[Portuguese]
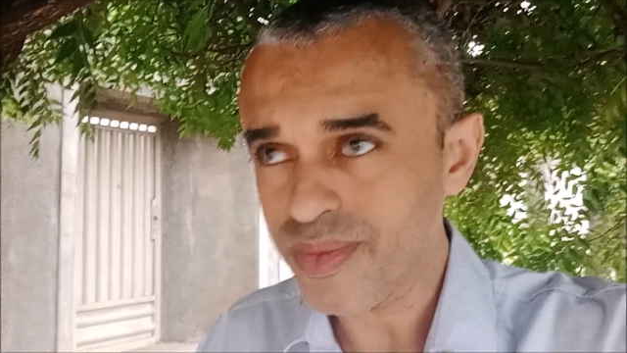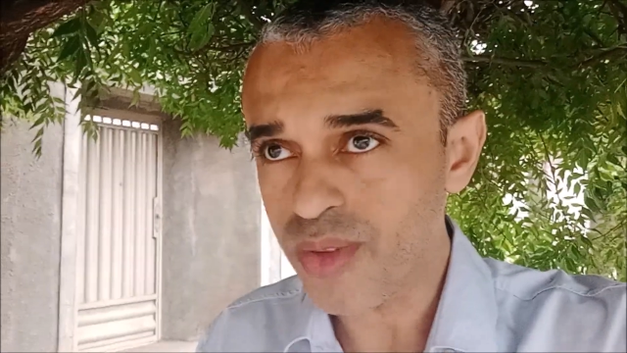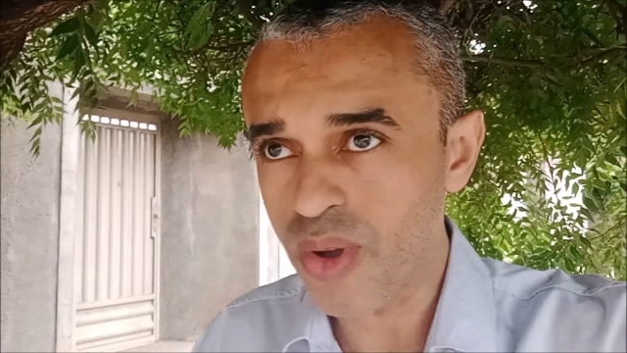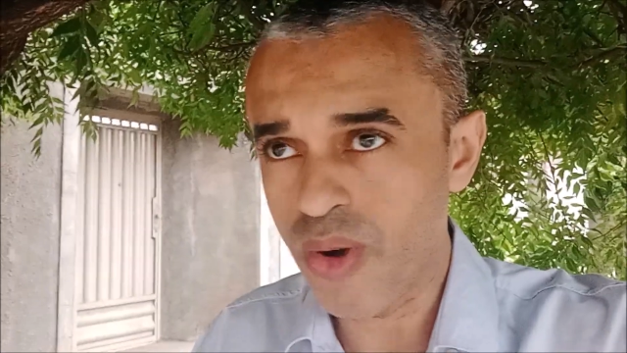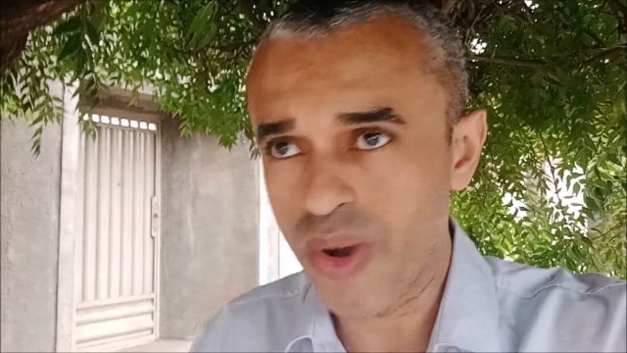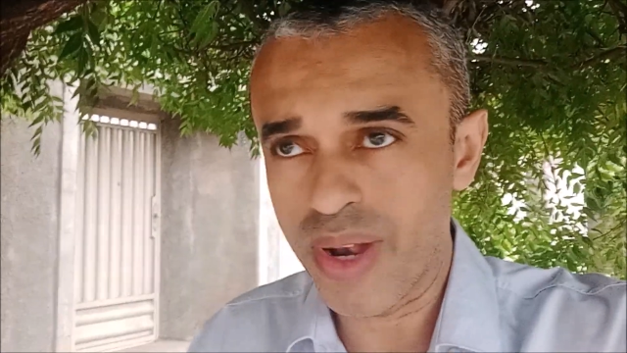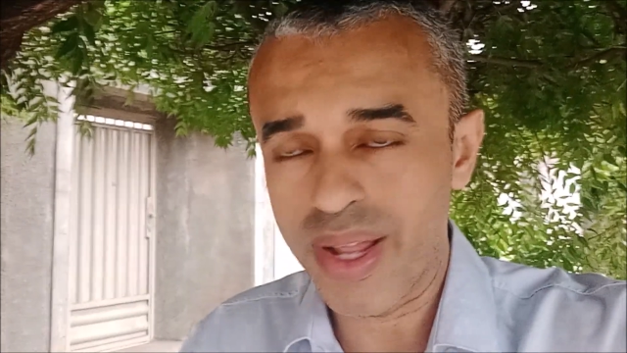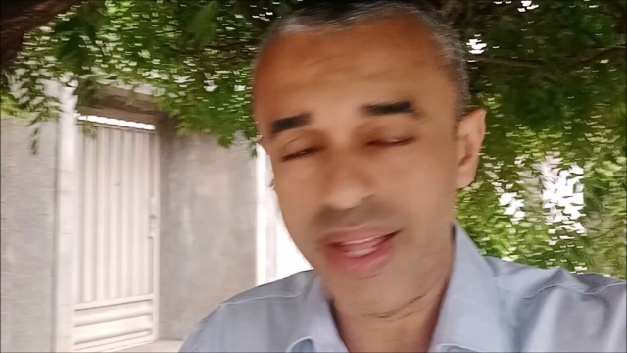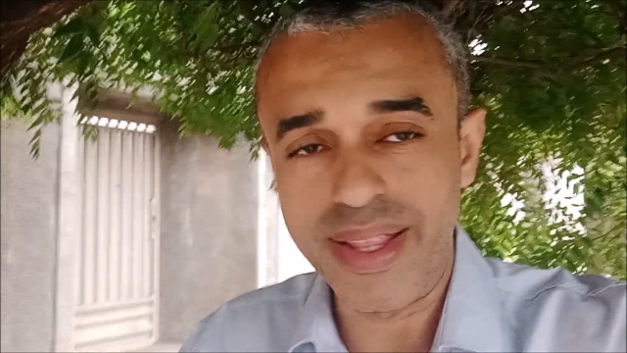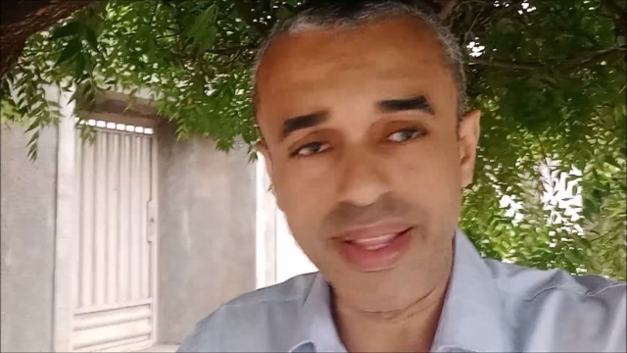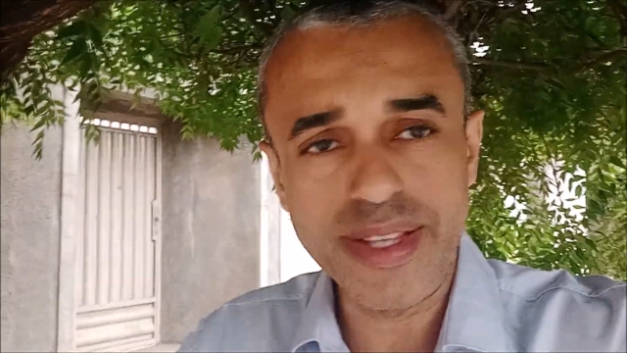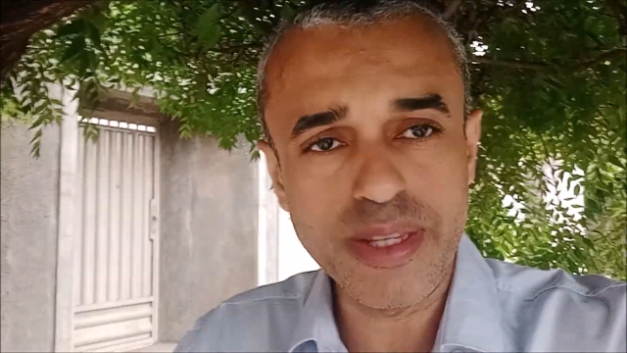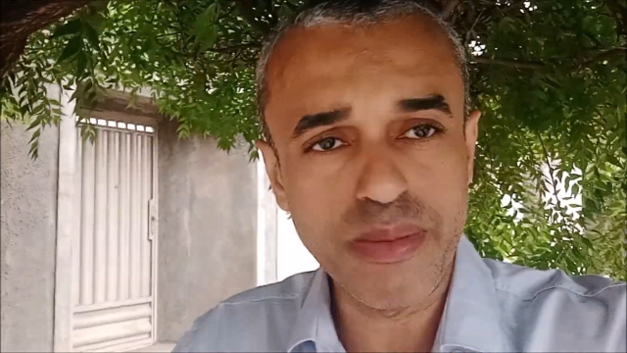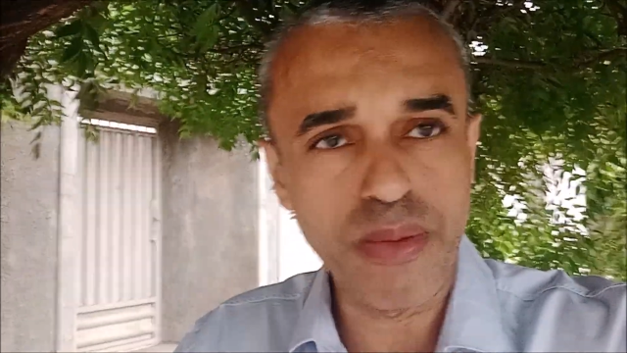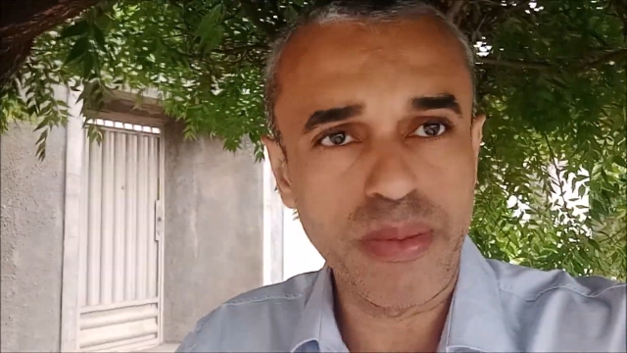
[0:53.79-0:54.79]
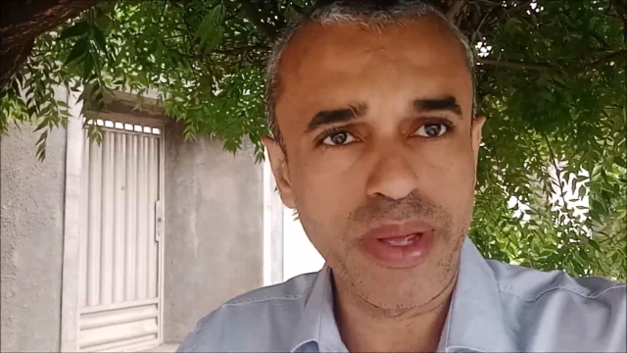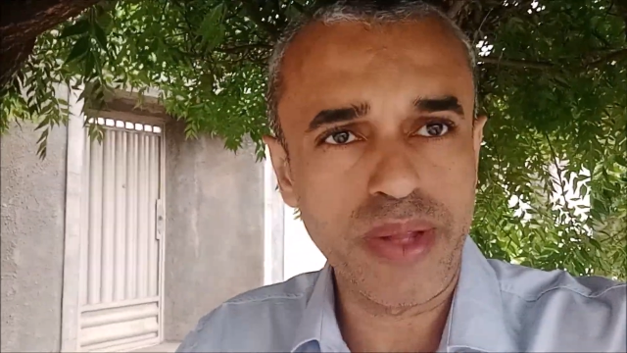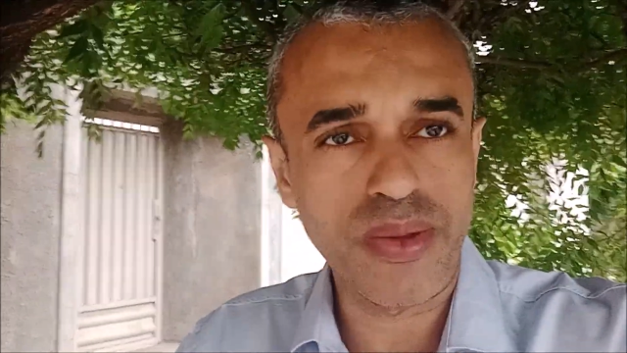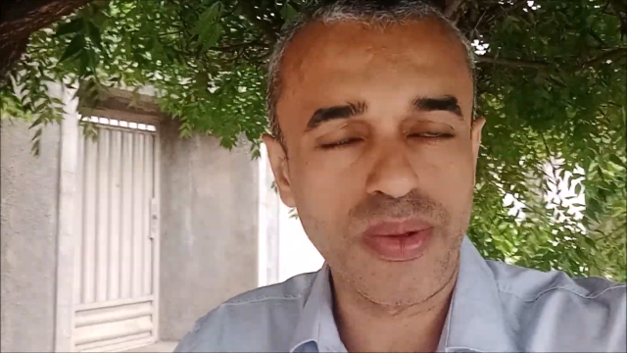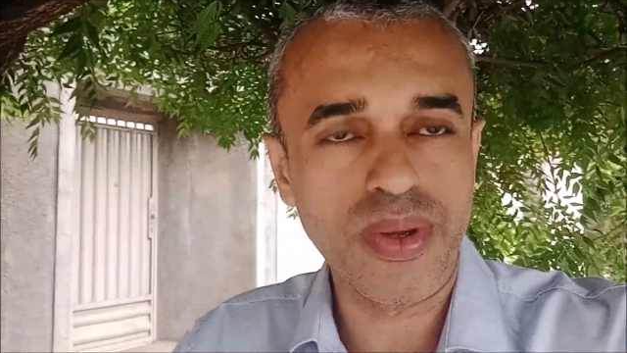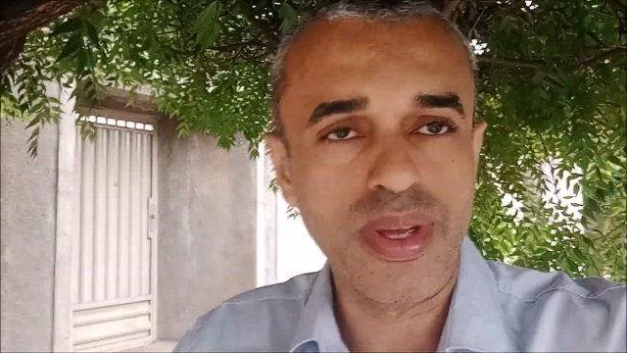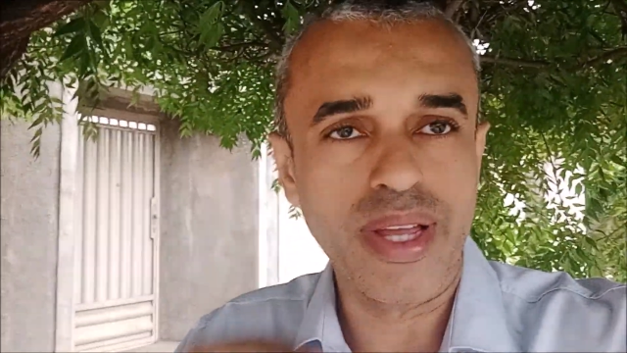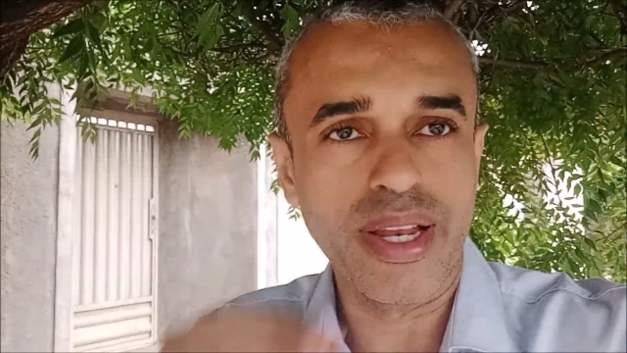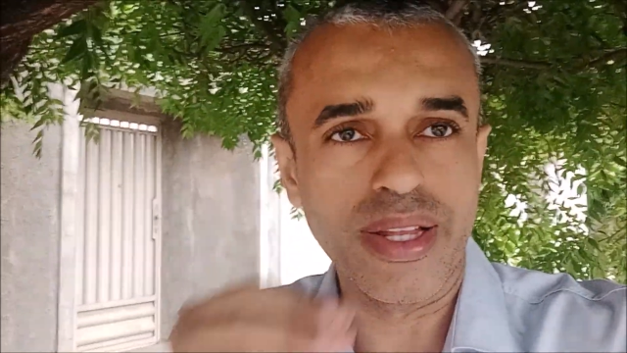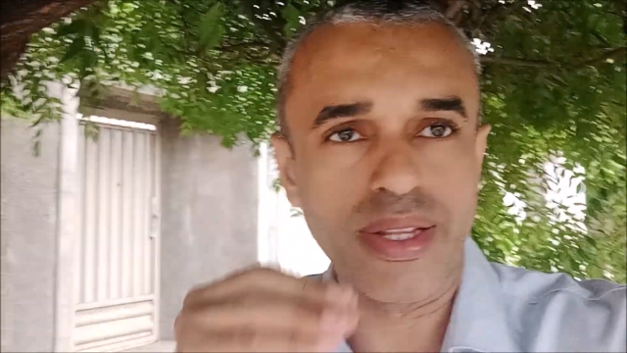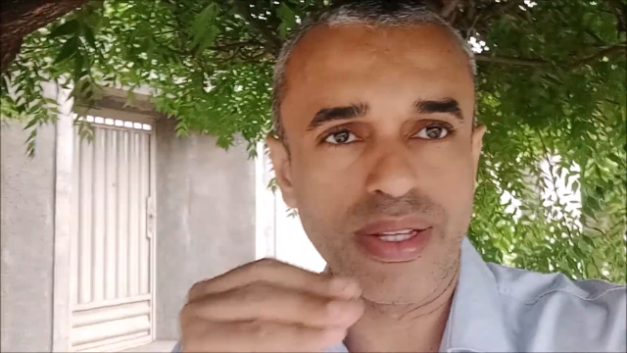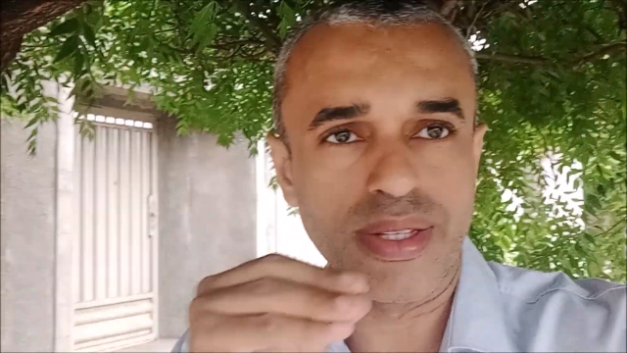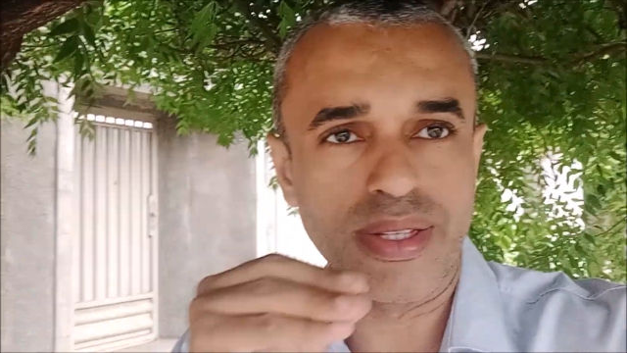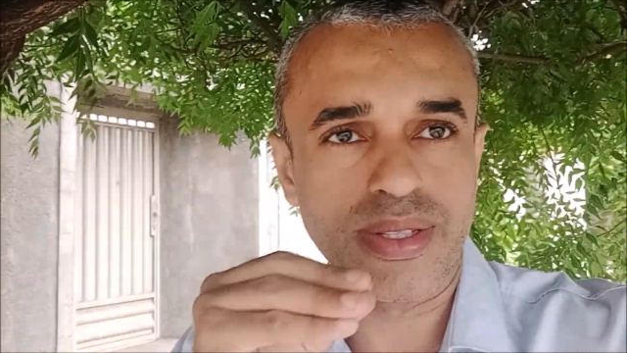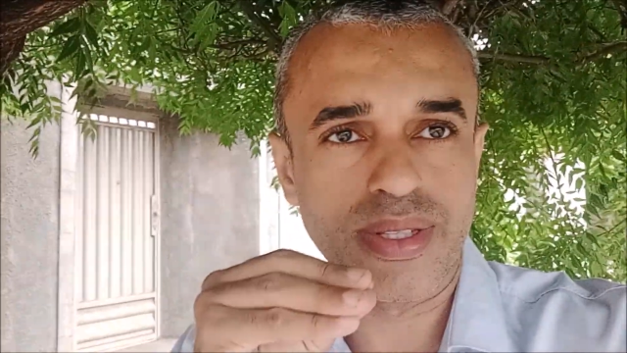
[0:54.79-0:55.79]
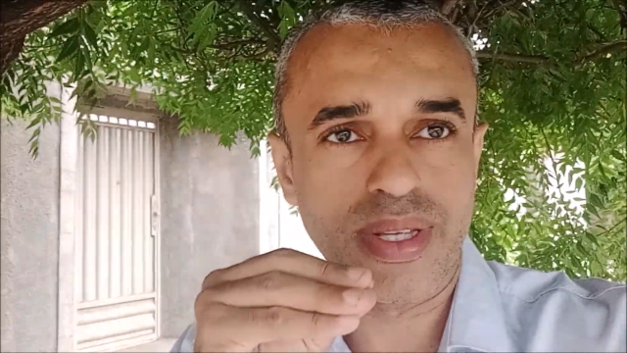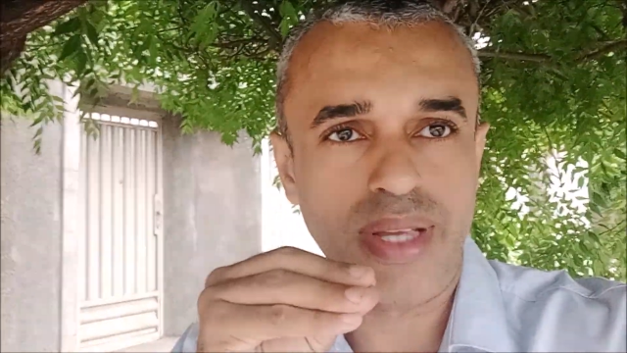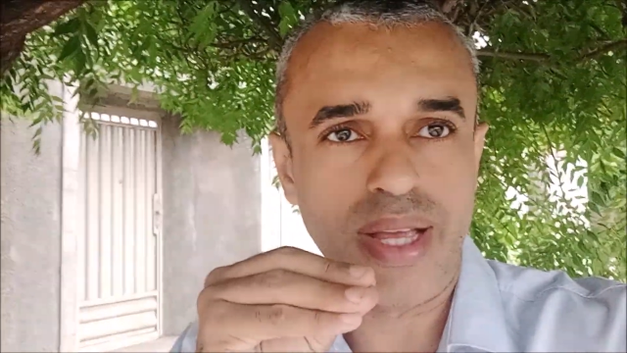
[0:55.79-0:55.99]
Olha, nesse momento, ele diz,